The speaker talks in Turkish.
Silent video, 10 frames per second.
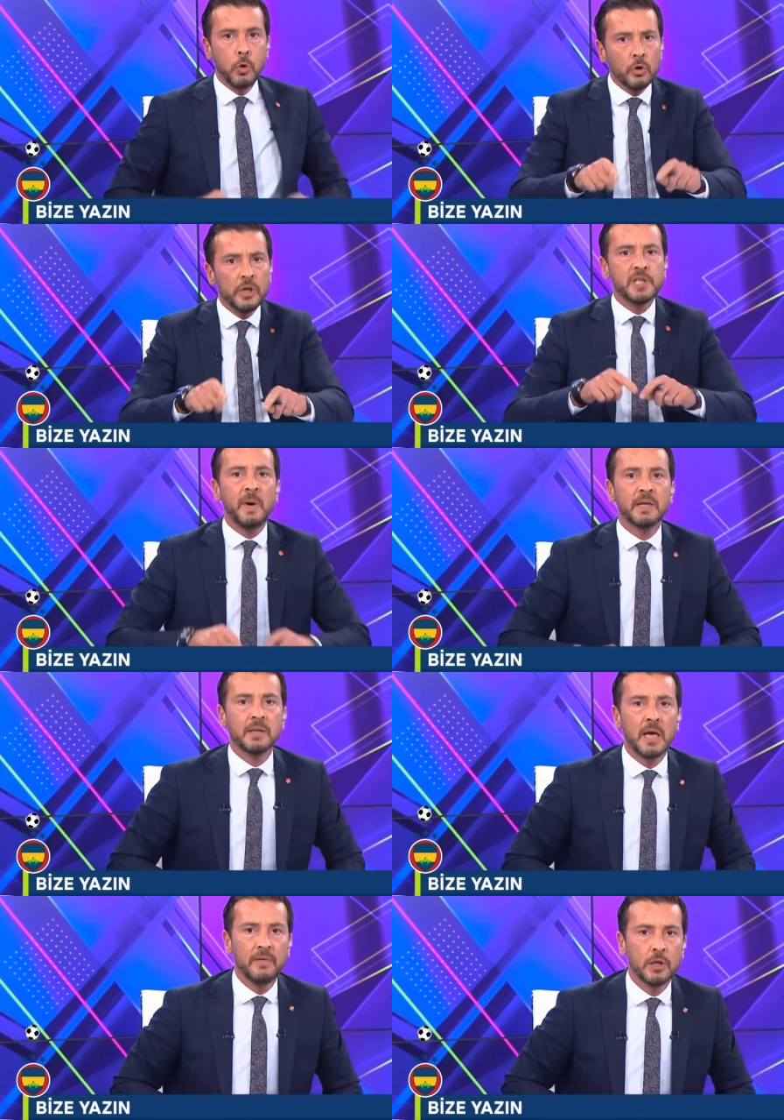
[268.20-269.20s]
Buyurun
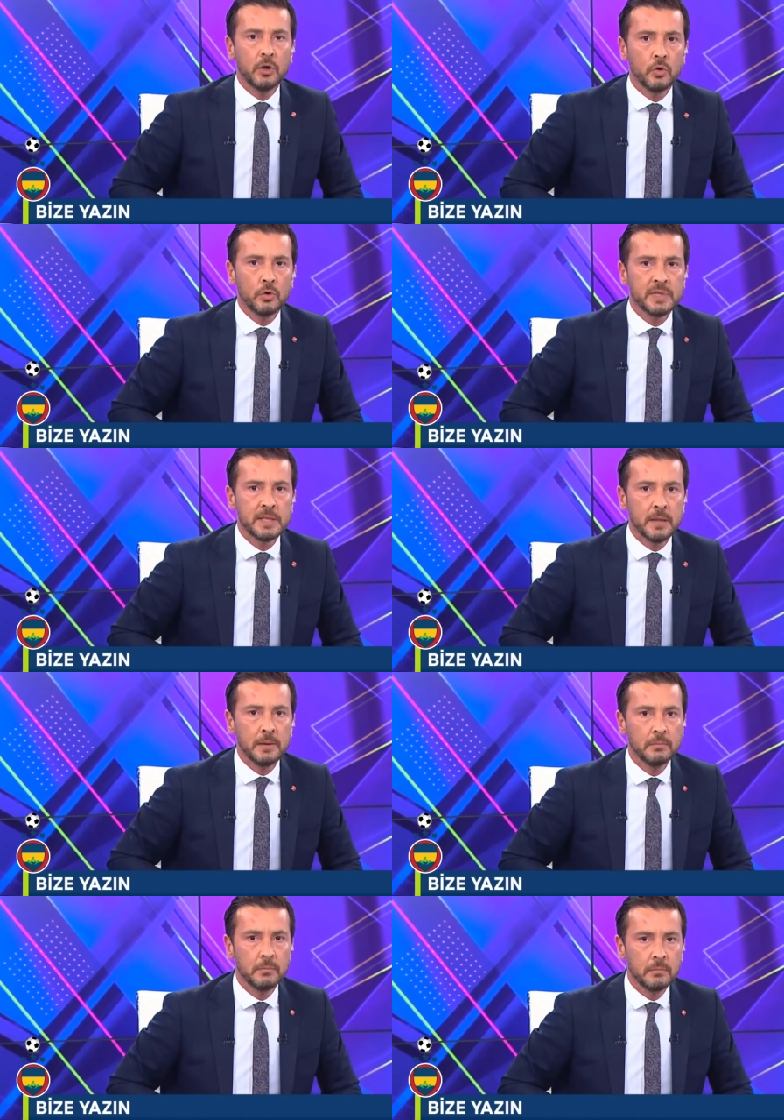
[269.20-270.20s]
ispata davet ediyorum
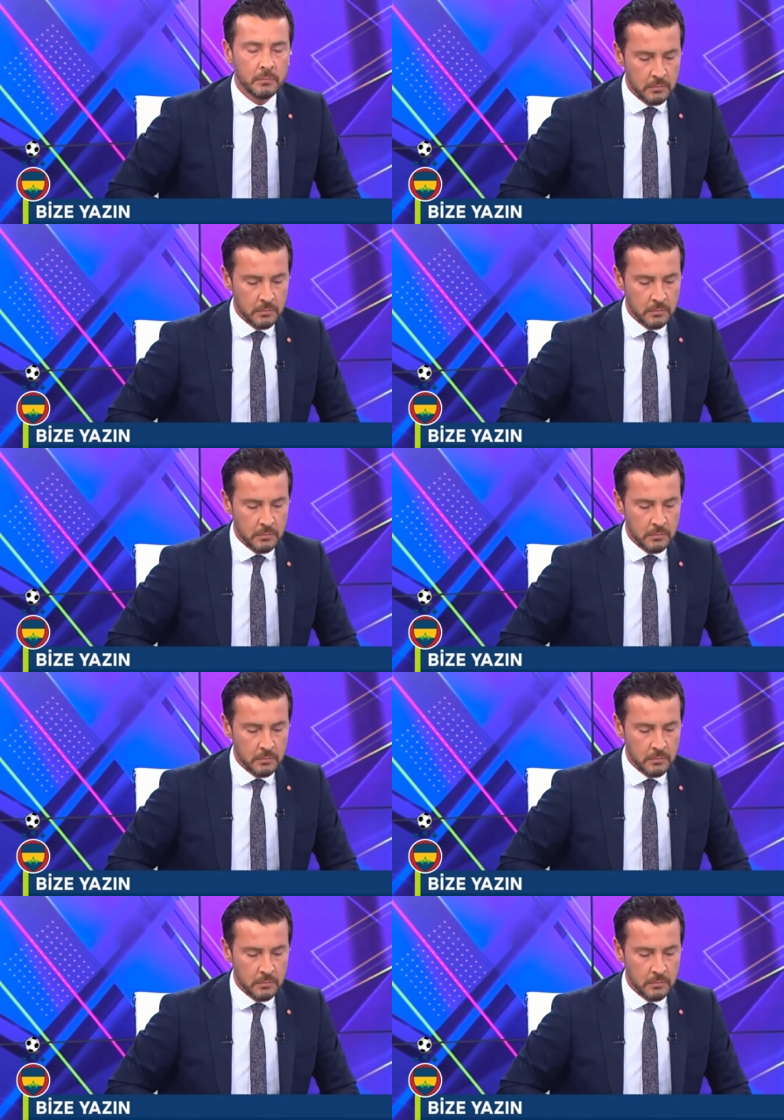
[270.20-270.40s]
size.